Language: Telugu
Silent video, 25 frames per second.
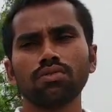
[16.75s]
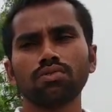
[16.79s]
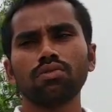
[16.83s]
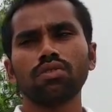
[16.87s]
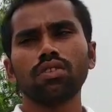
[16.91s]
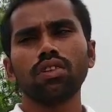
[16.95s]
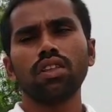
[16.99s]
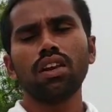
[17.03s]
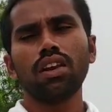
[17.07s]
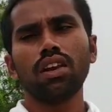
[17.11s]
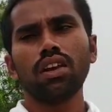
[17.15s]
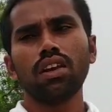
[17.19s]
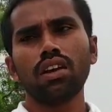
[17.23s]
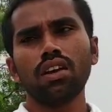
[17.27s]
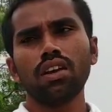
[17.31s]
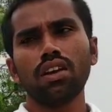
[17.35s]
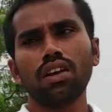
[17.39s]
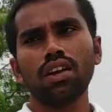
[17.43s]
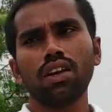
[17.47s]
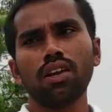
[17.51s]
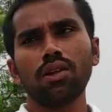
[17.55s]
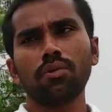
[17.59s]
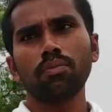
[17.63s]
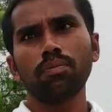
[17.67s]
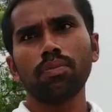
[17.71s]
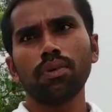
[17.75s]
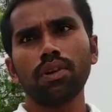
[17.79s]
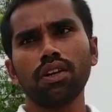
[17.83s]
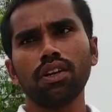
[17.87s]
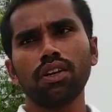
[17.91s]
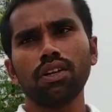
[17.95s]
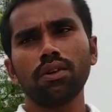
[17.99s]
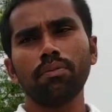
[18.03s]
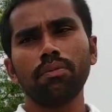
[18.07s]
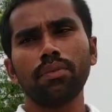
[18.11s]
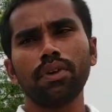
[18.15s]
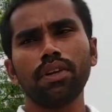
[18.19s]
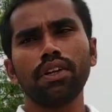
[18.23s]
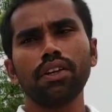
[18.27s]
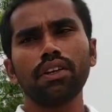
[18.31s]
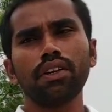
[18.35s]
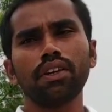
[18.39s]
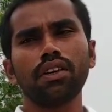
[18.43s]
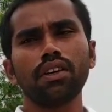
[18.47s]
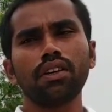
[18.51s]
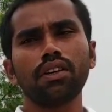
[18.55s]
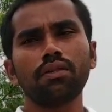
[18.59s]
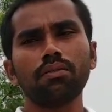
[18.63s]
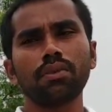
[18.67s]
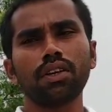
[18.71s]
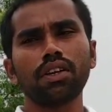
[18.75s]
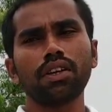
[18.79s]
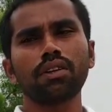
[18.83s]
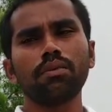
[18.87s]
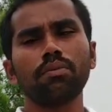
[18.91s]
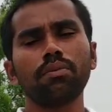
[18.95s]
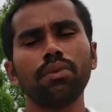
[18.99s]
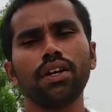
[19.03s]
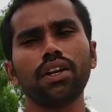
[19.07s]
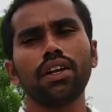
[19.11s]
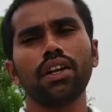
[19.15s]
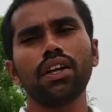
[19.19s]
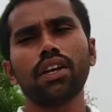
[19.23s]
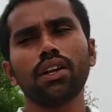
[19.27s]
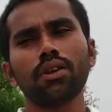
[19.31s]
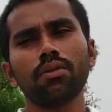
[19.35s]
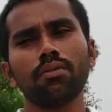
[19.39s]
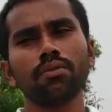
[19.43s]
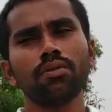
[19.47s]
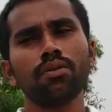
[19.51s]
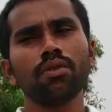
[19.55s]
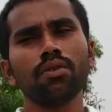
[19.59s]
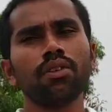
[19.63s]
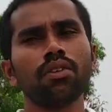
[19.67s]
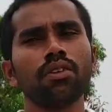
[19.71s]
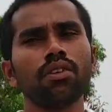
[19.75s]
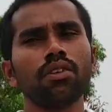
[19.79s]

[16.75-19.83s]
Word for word: సుందిల్లా ఎల్లంపల్లి మేడిగడ్డ మనకి మేడారం